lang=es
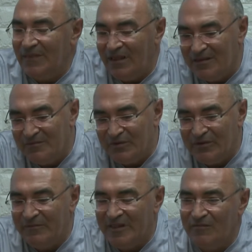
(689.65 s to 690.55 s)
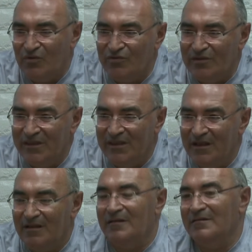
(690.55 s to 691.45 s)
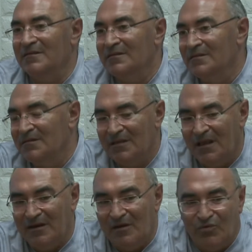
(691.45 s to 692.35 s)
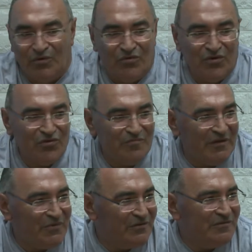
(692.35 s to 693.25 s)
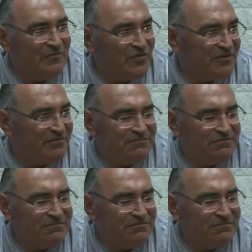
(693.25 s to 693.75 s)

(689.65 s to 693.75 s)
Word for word: Allí pues, pasamos todo el día. En el Burgo de Osma, bueno, vemos,